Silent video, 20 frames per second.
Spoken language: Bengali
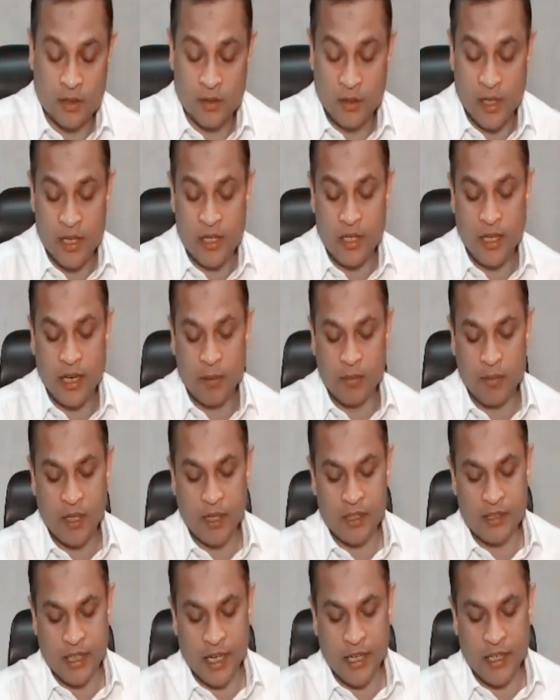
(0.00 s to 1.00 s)
তো এটা
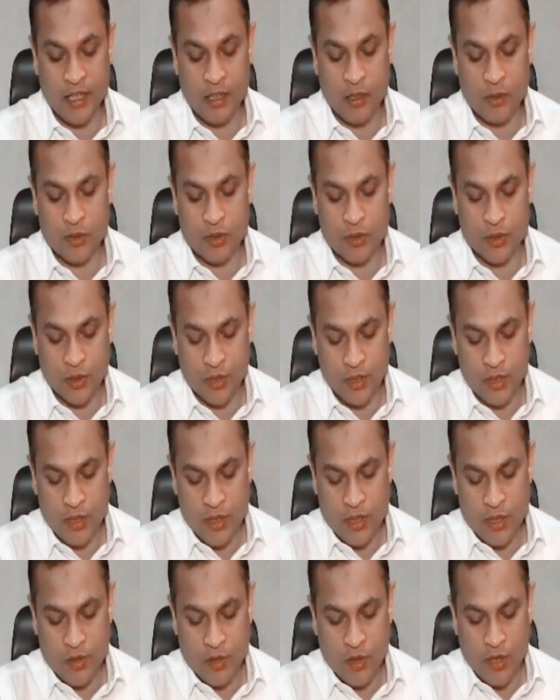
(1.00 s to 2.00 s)
আপনারা জানেন অবশ্যই
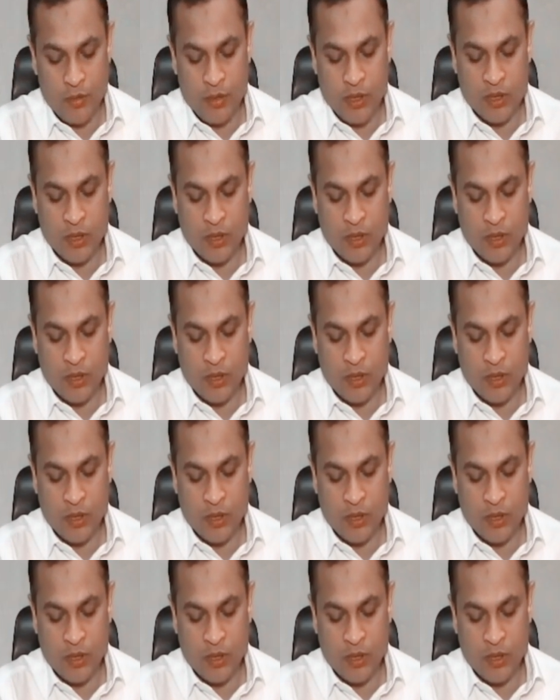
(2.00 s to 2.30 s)
তো এই